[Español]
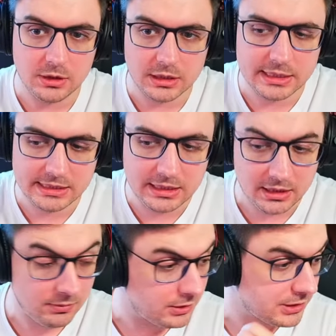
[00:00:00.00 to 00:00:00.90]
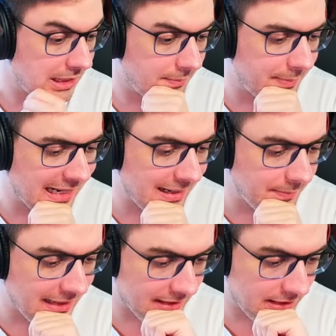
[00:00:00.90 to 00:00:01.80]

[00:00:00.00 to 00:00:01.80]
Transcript: Que es increíble. O sea, va a cambiar